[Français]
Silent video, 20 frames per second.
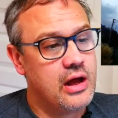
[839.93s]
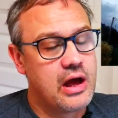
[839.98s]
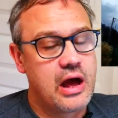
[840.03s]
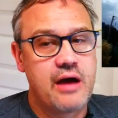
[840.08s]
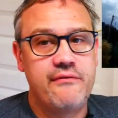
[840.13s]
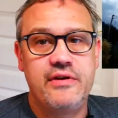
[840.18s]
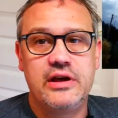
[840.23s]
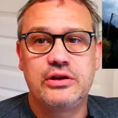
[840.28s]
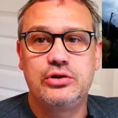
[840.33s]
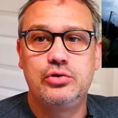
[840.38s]

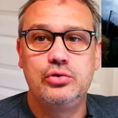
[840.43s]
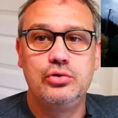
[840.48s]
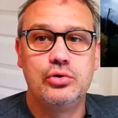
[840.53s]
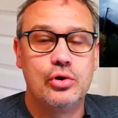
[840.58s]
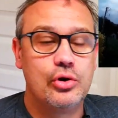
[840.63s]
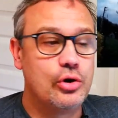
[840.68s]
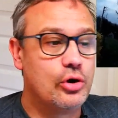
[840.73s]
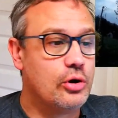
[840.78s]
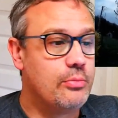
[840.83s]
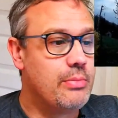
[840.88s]
avec une
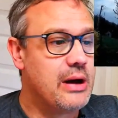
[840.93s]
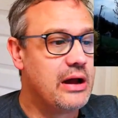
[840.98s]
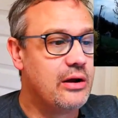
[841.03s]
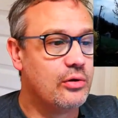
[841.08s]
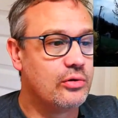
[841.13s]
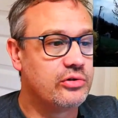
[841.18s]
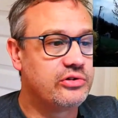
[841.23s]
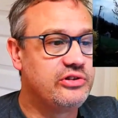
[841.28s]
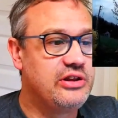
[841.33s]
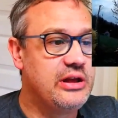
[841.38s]
euh,
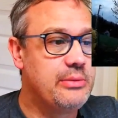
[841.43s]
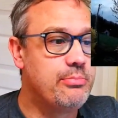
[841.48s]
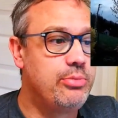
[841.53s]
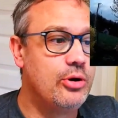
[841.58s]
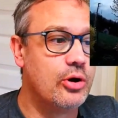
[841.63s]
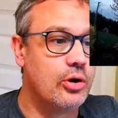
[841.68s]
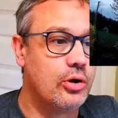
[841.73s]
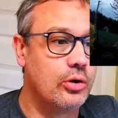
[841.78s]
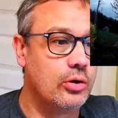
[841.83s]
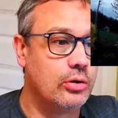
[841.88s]
balance des
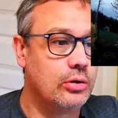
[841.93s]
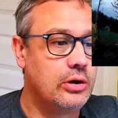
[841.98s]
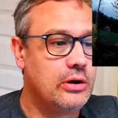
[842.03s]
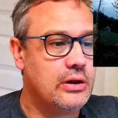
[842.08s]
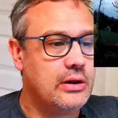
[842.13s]
blancs,